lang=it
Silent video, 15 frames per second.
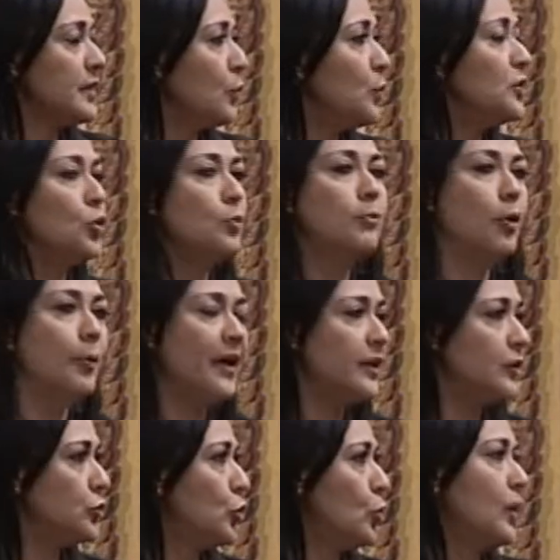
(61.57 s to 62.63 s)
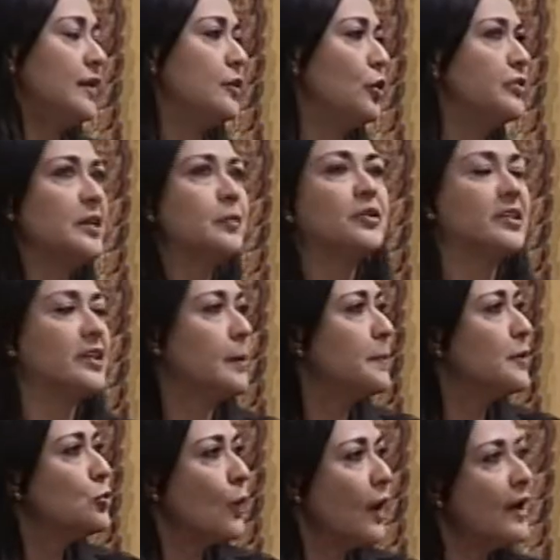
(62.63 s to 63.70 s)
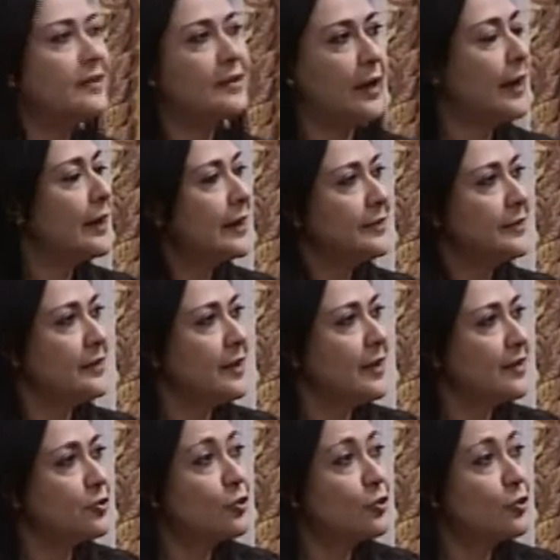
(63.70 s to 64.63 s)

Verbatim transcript: quindi un momento, quale noi siamo stati abituati anche nella